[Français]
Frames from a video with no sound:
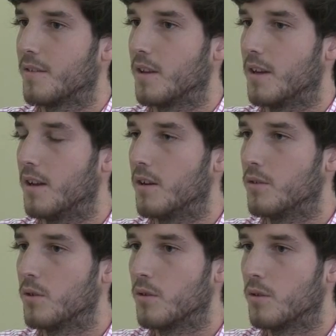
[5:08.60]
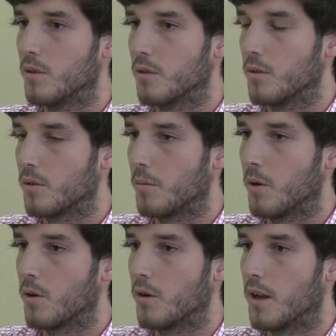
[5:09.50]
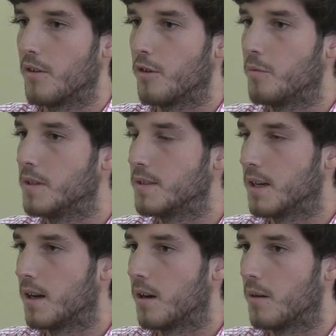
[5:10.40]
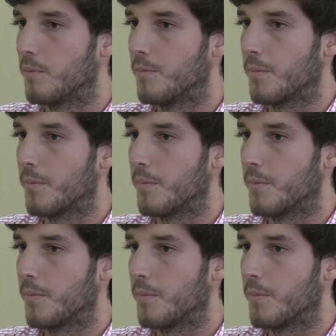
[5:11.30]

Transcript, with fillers: Et là, d'autrement que la FFBC a,